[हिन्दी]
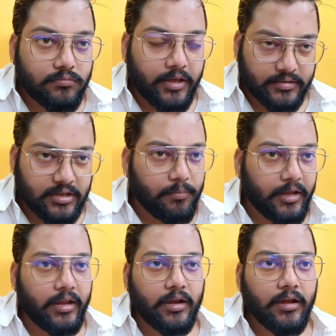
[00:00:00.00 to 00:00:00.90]
एक साल
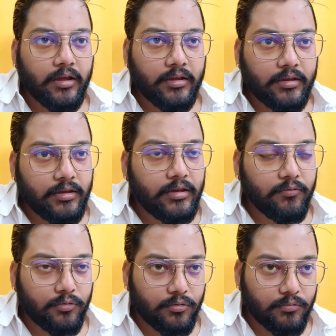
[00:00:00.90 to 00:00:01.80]
पहले का ही
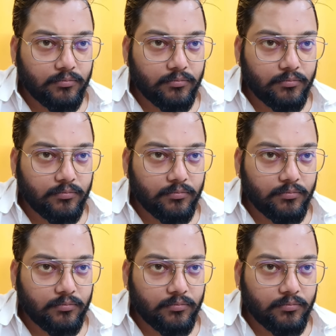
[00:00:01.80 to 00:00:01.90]
वो